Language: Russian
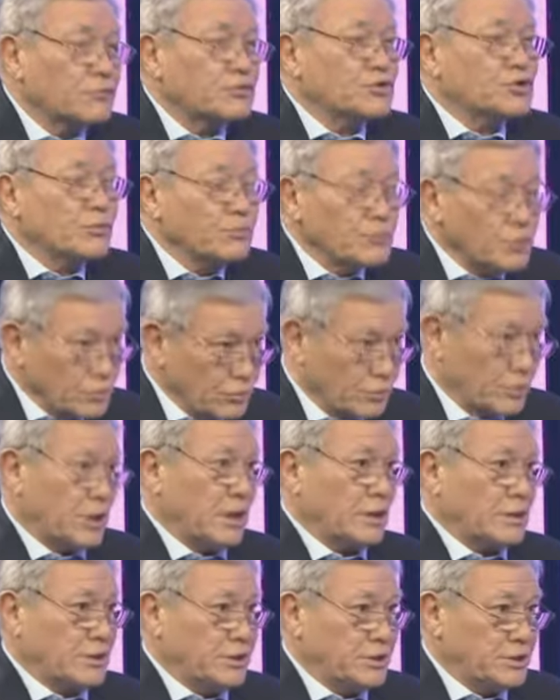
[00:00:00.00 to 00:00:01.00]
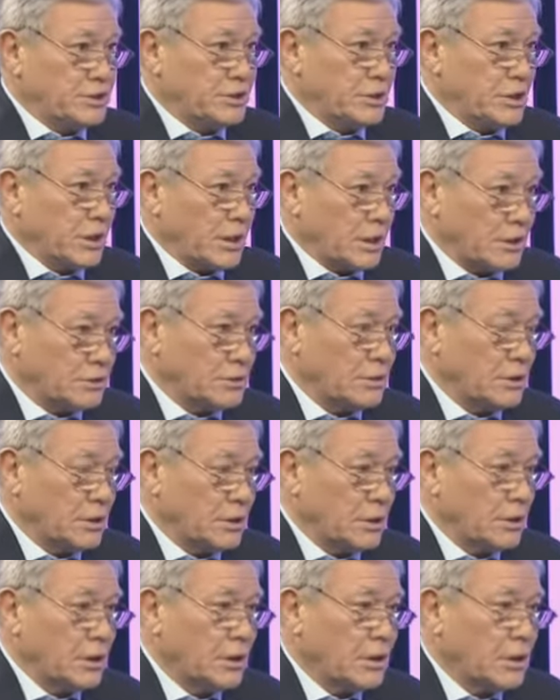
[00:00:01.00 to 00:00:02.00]
чем его отличие от
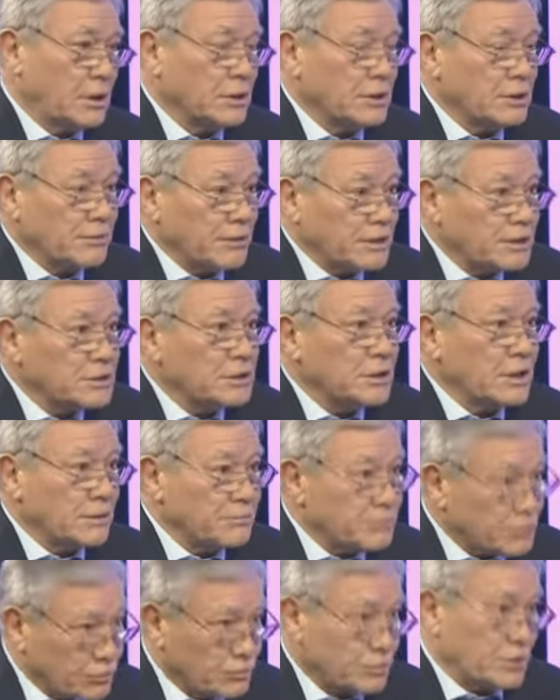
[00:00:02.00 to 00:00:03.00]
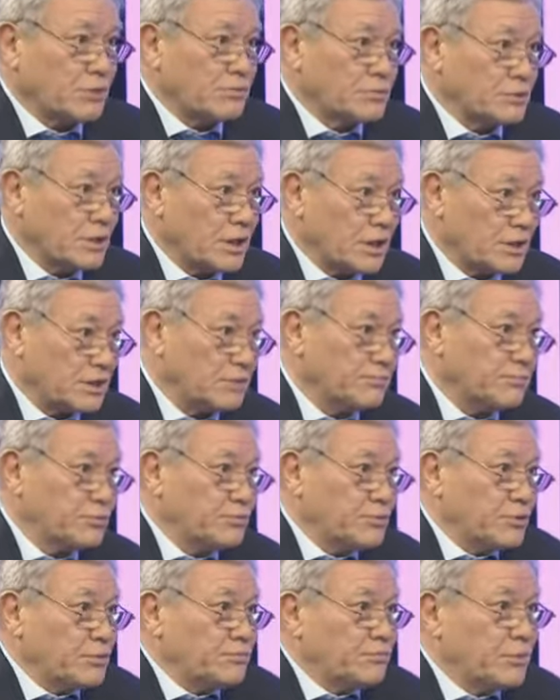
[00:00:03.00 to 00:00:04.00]
э, Евразийского экономического союза? Хотел бы
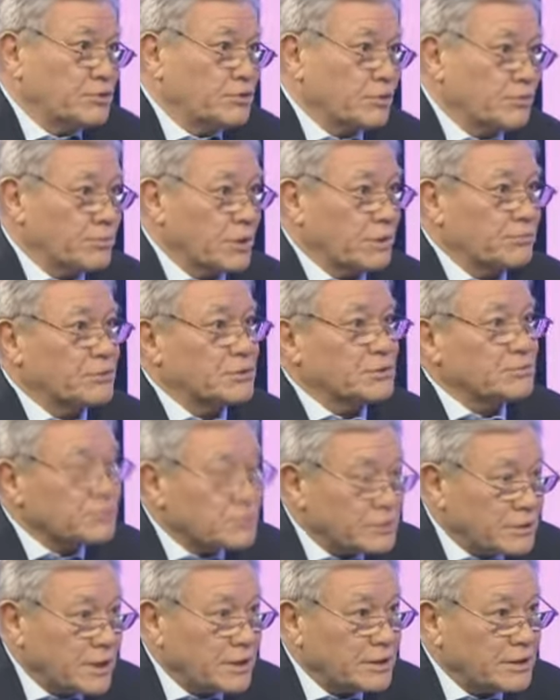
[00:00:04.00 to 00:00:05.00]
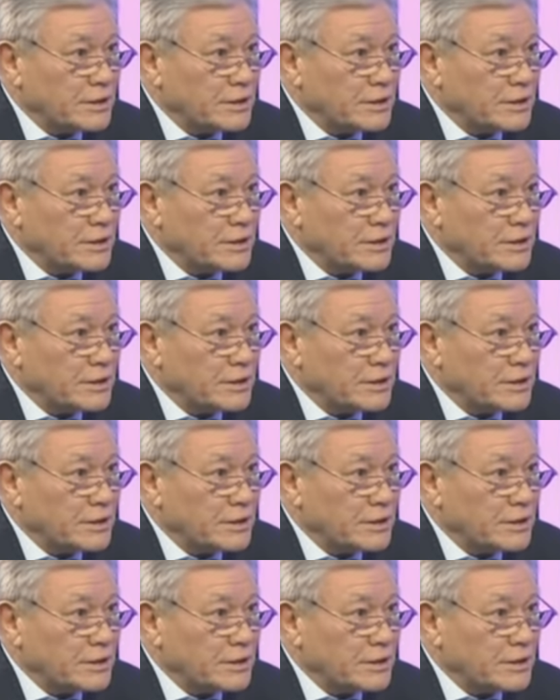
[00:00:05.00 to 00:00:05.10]
более подробно об этом узнать.